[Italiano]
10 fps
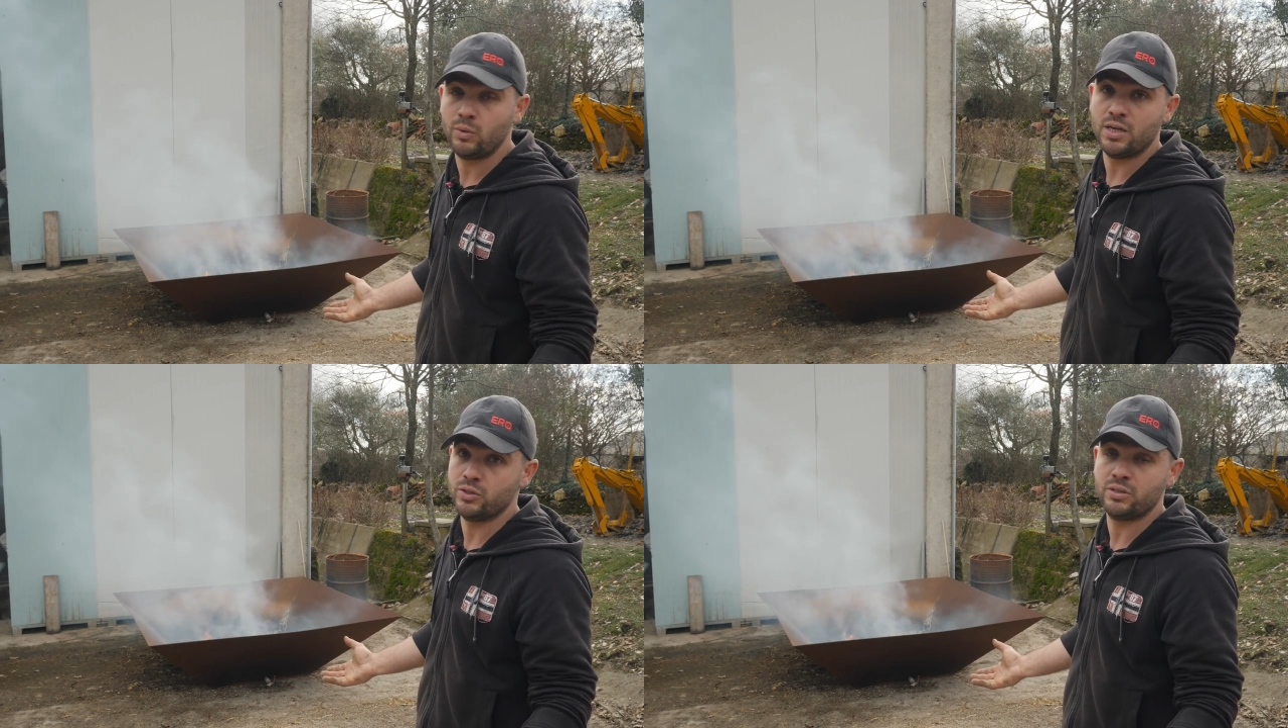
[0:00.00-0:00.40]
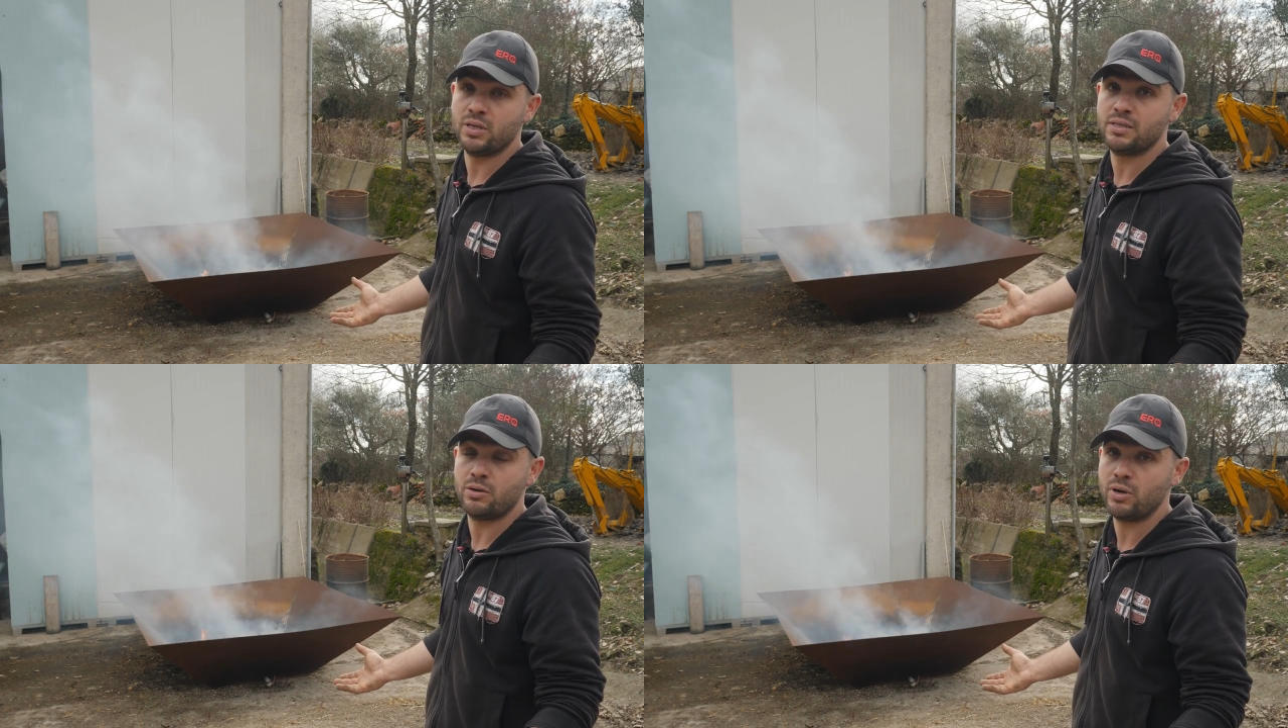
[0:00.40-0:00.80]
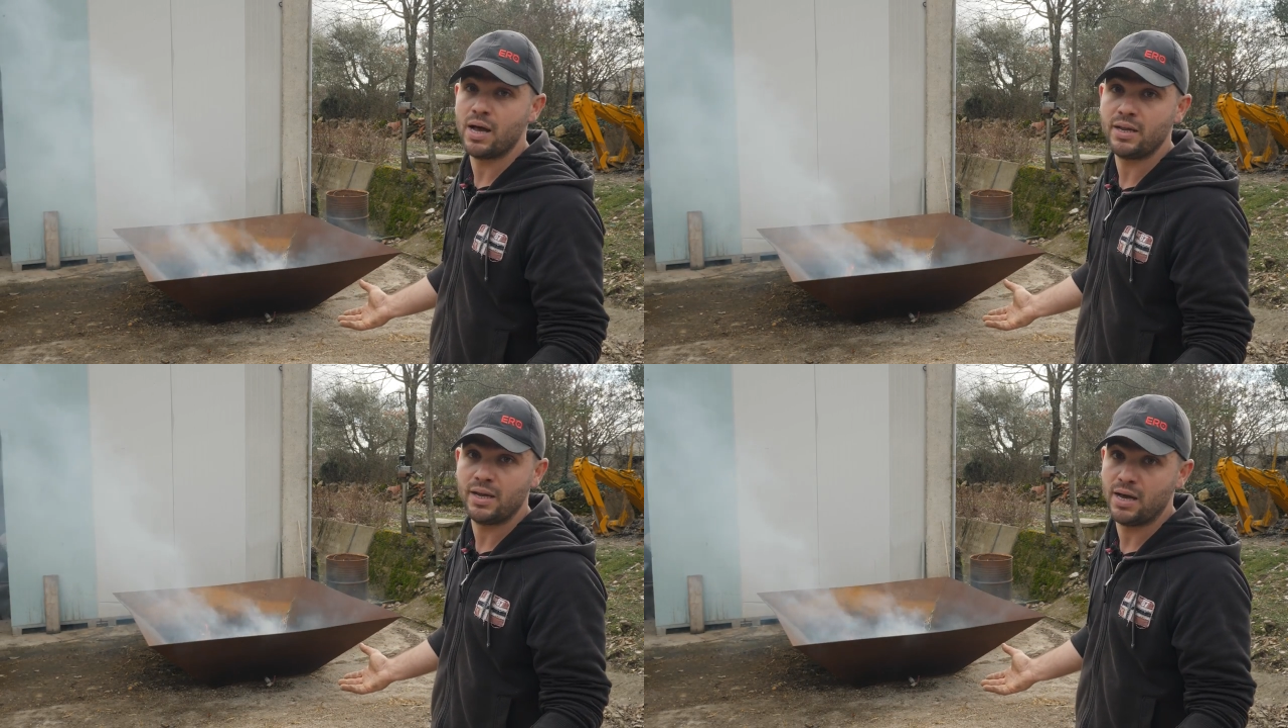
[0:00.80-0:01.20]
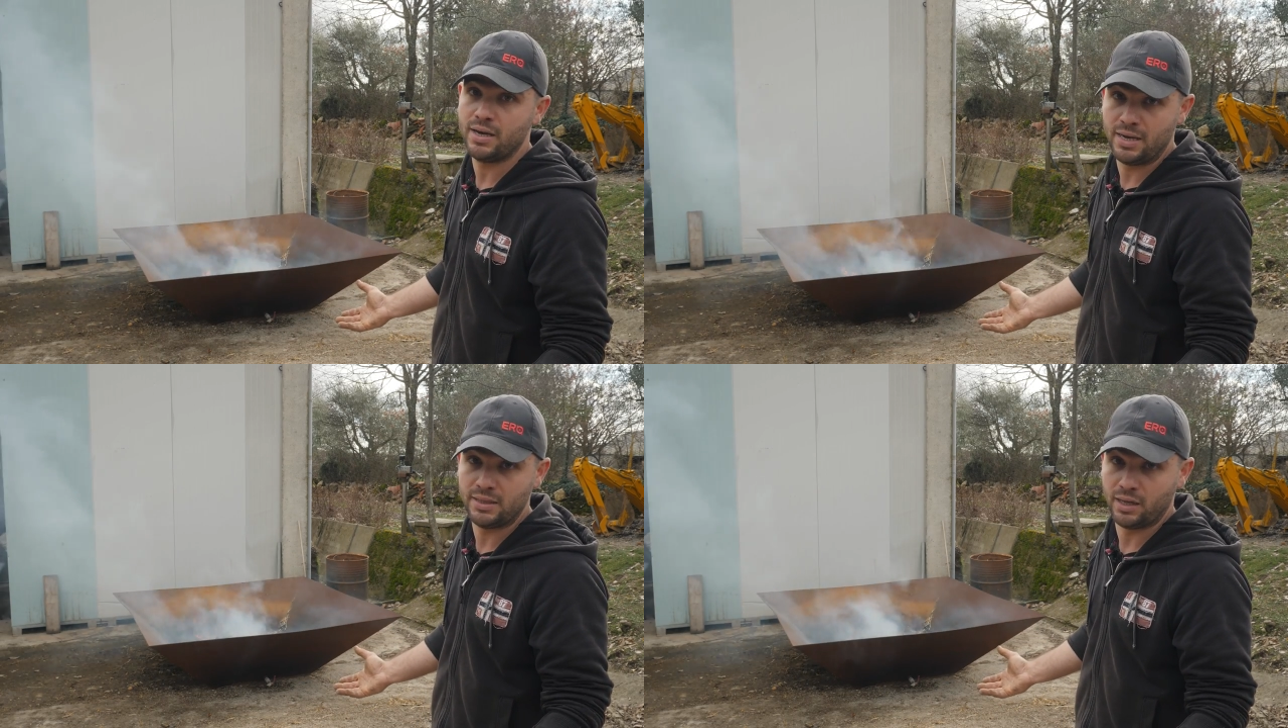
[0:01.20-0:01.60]
quella sostanza organica
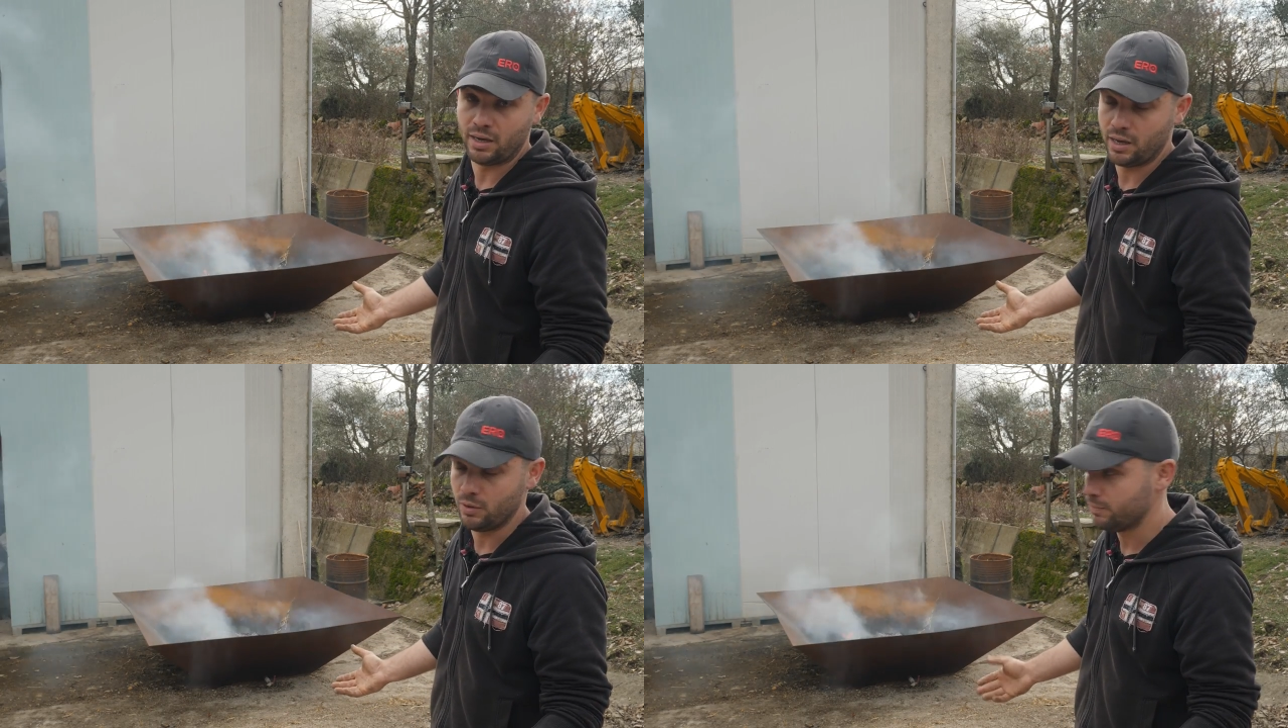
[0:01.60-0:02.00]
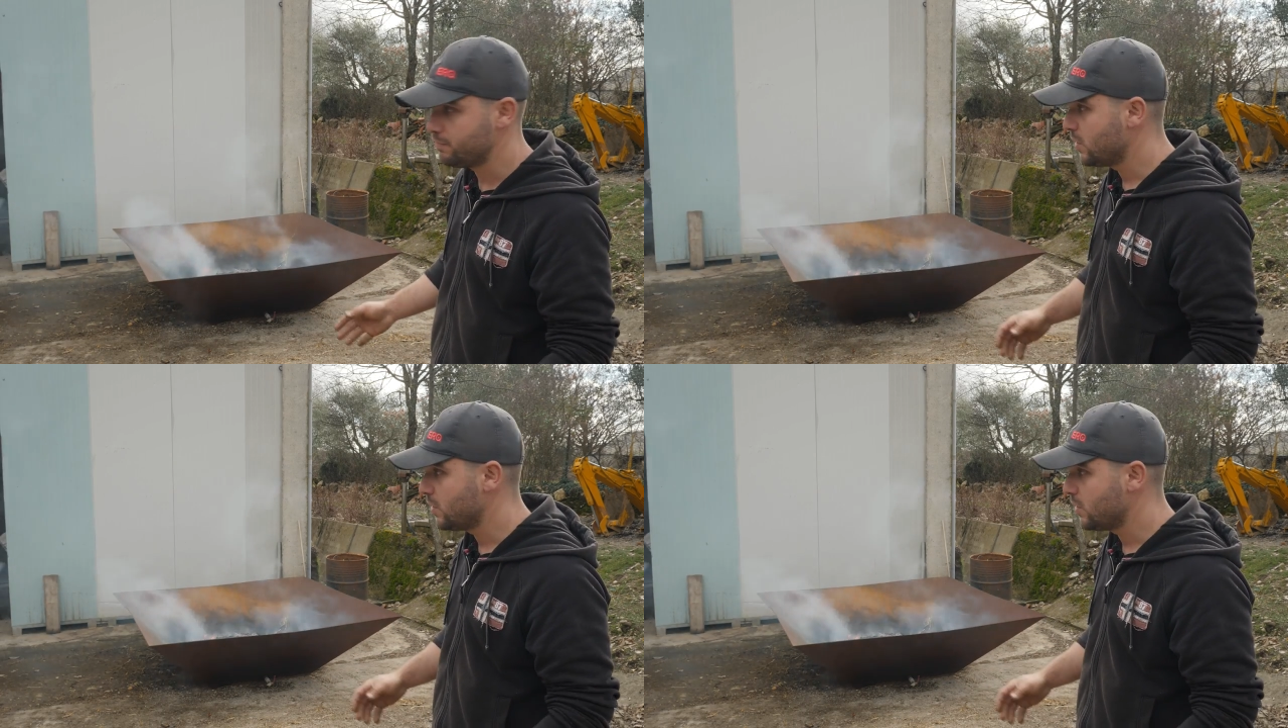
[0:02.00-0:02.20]
nel terreno.